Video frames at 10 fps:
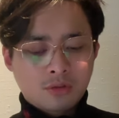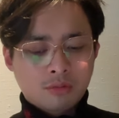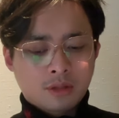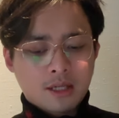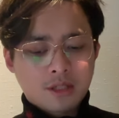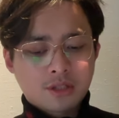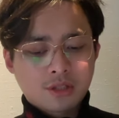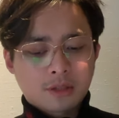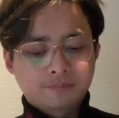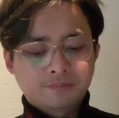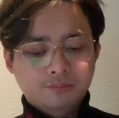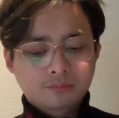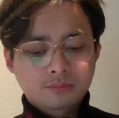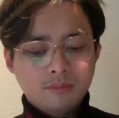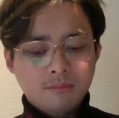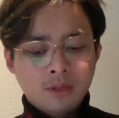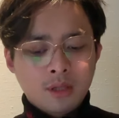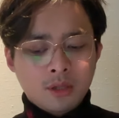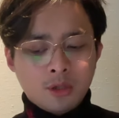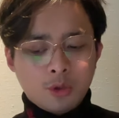重大事项、
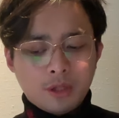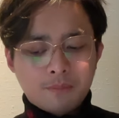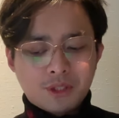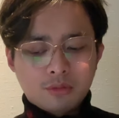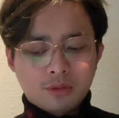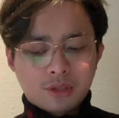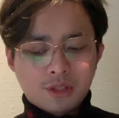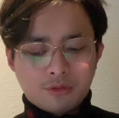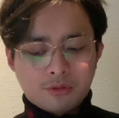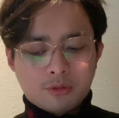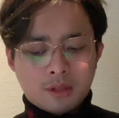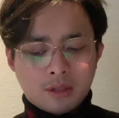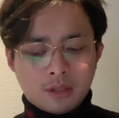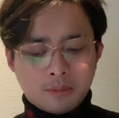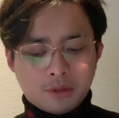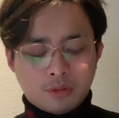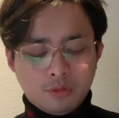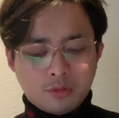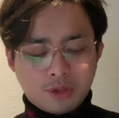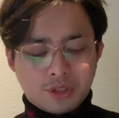未披露的证据。他们
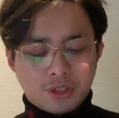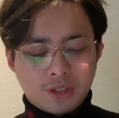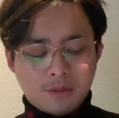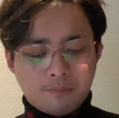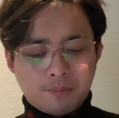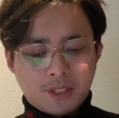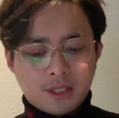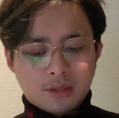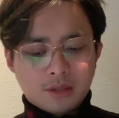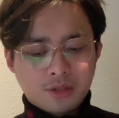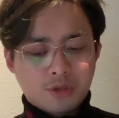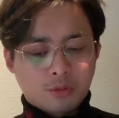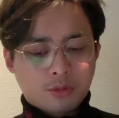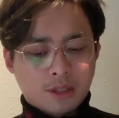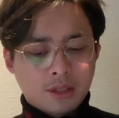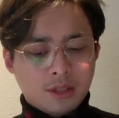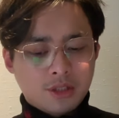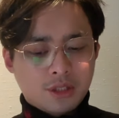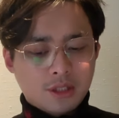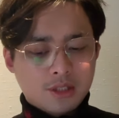通过欺骗等手段
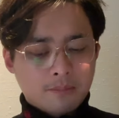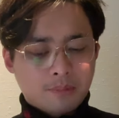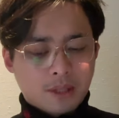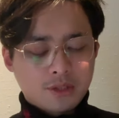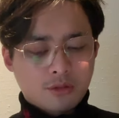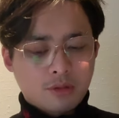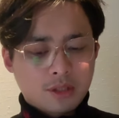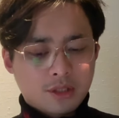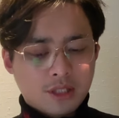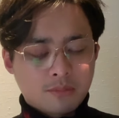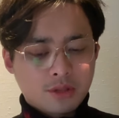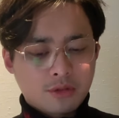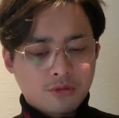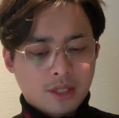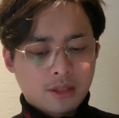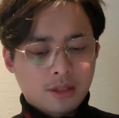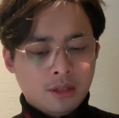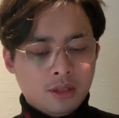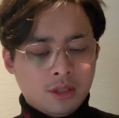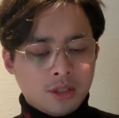侵占百世快递加盟商权益，
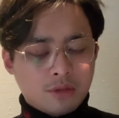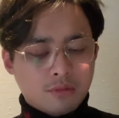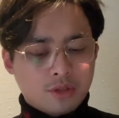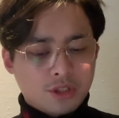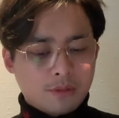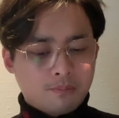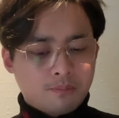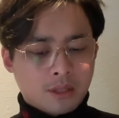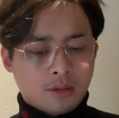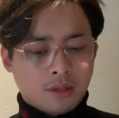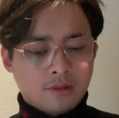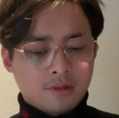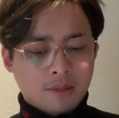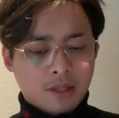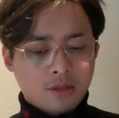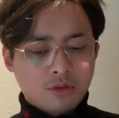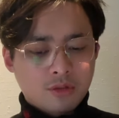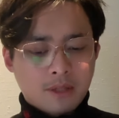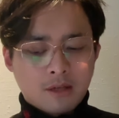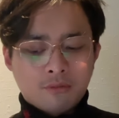其中涉及本人三百六十
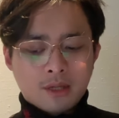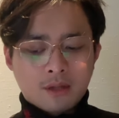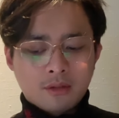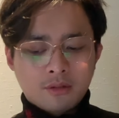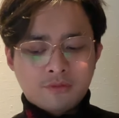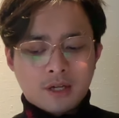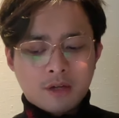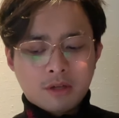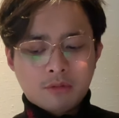八万罚款